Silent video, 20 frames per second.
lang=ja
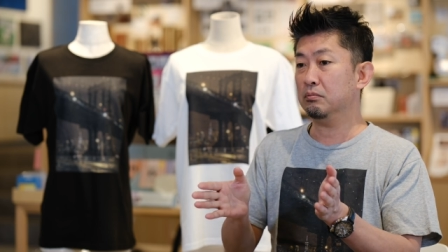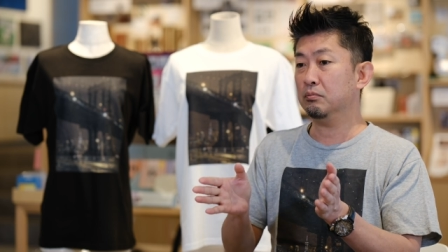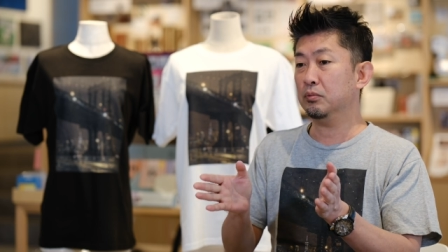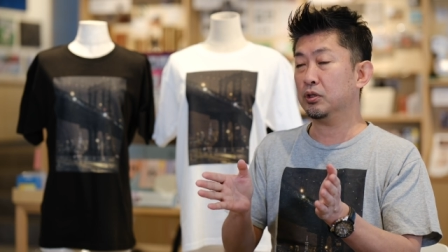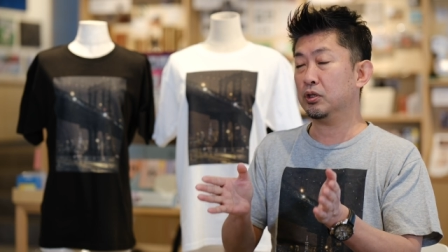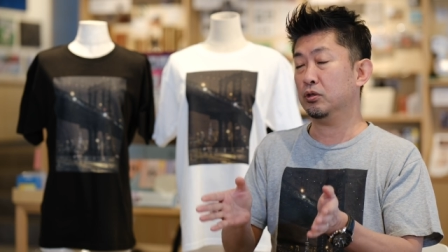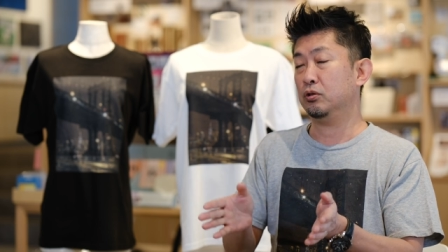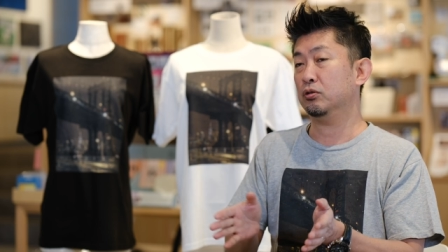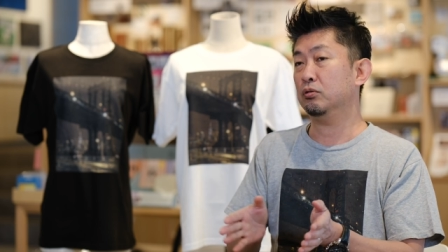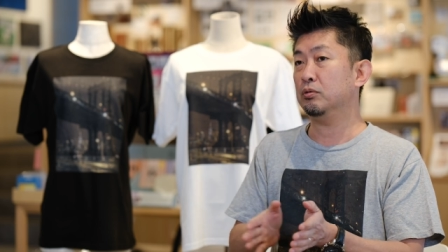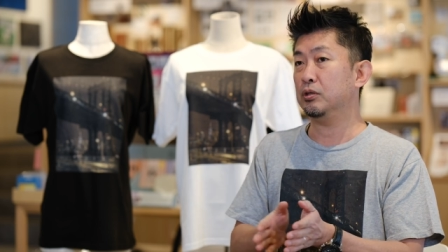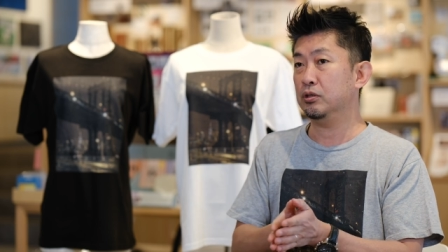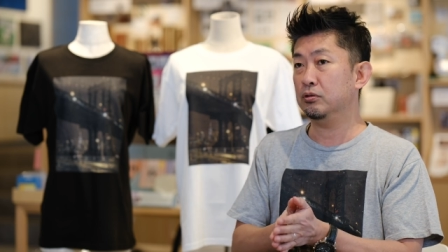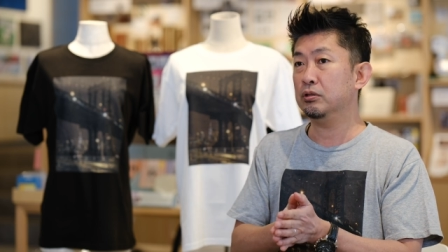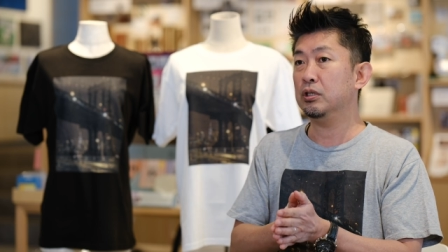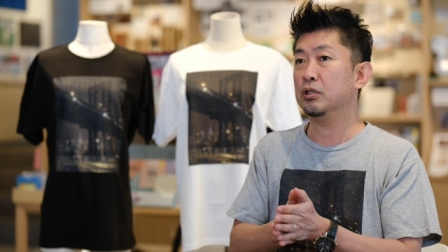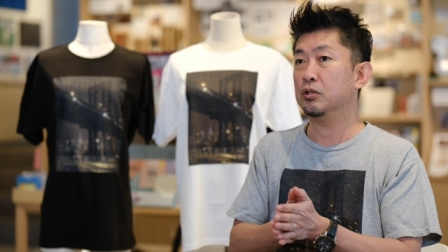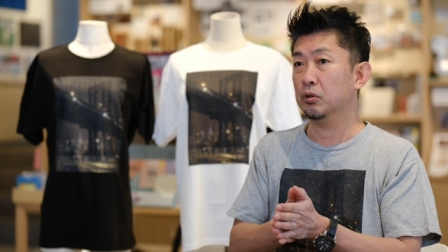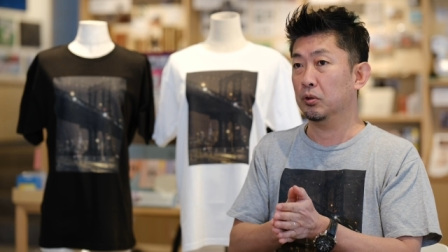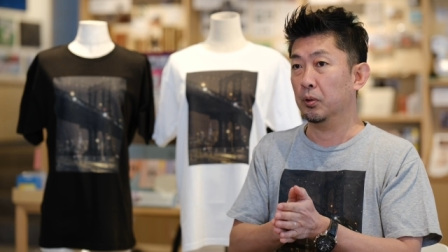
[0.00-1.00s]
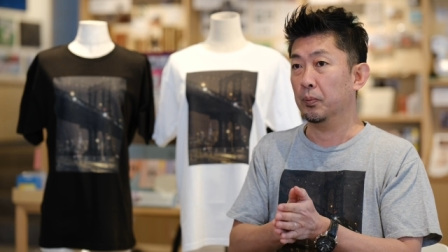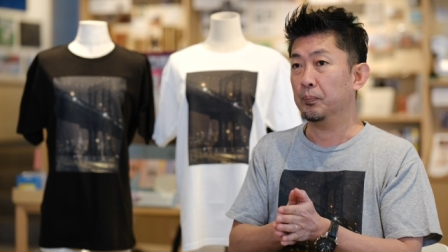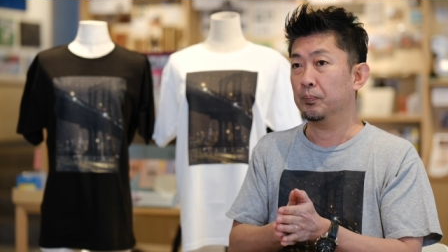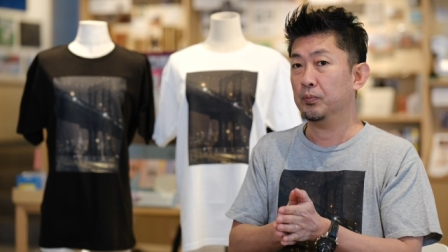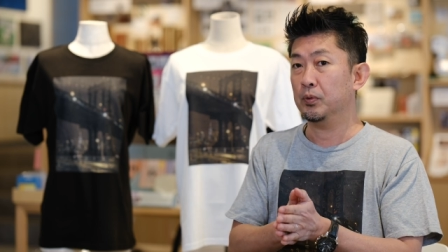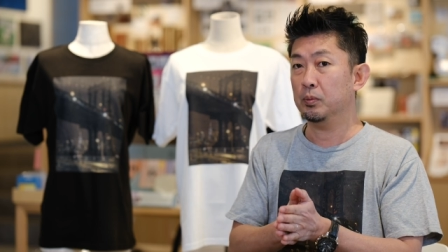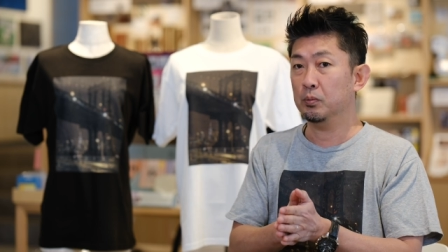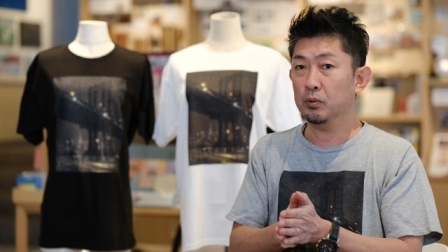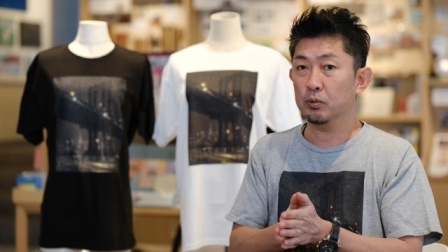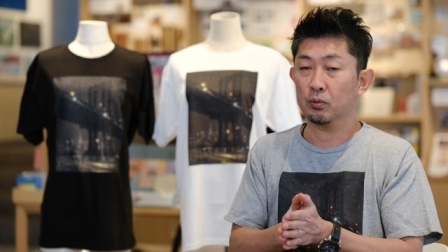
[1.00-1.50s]
持ってる人もいるでしょう
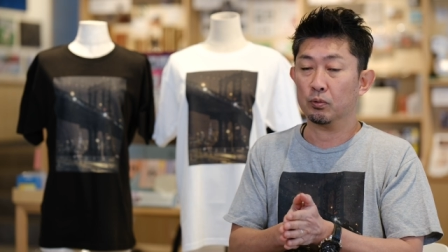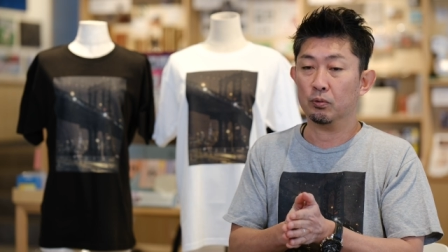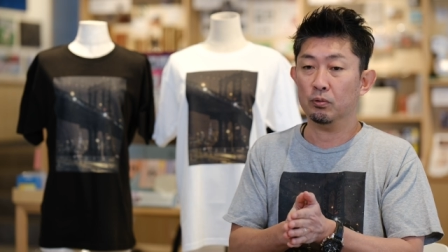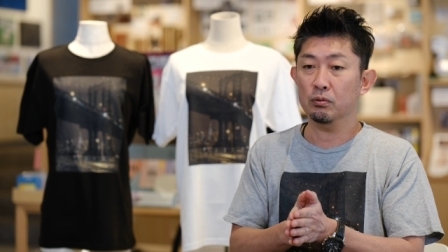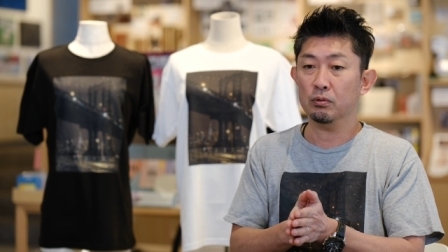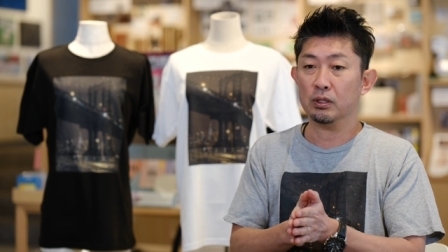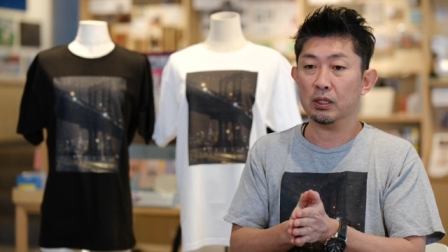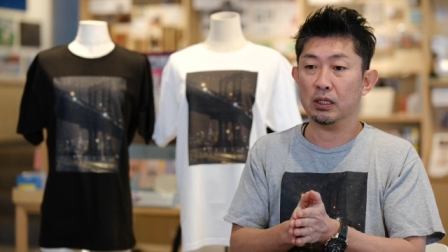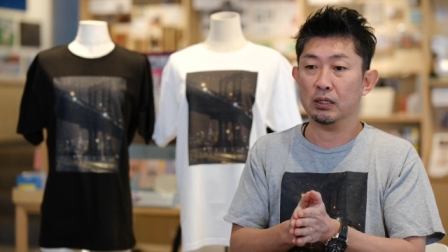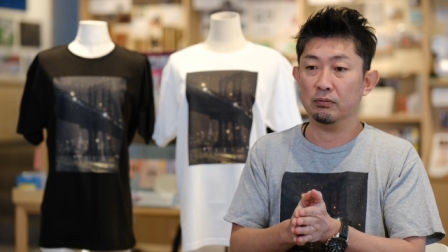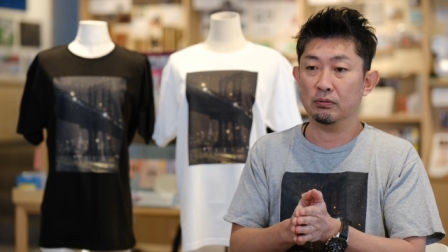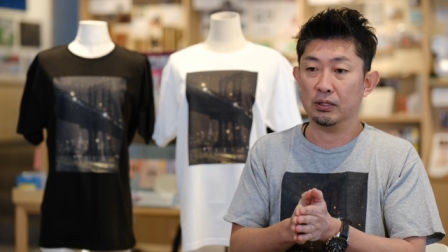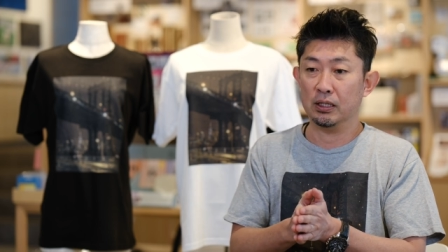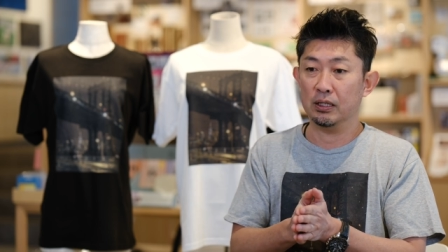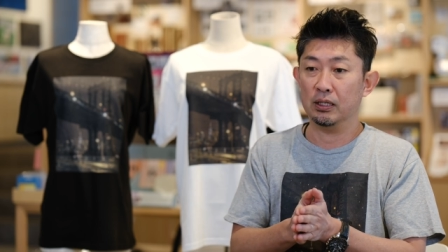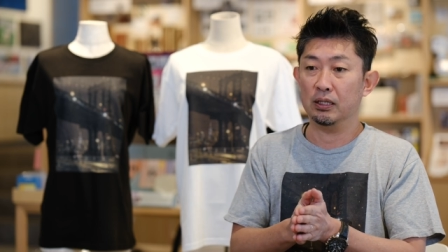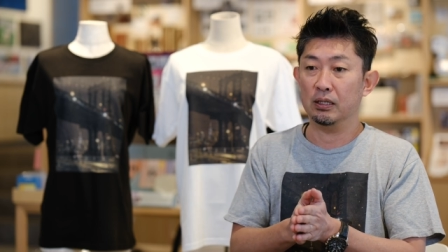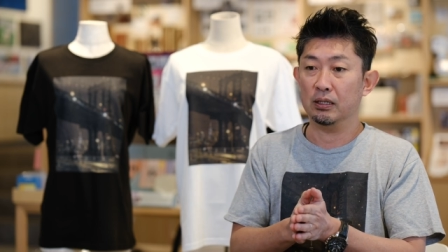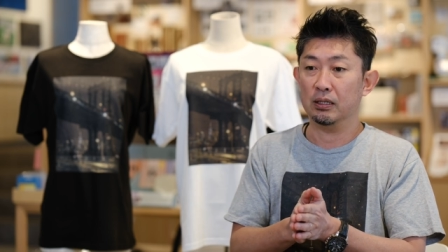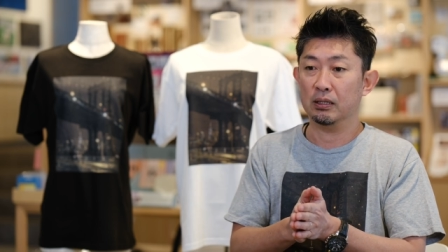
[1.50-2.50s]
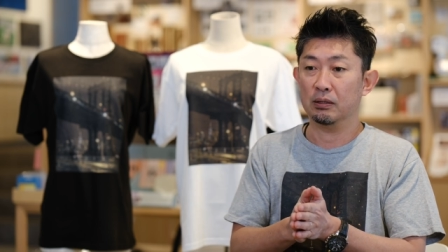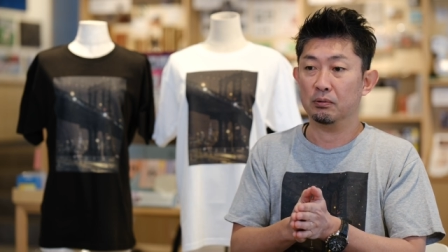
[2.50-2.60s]
でも今回はね、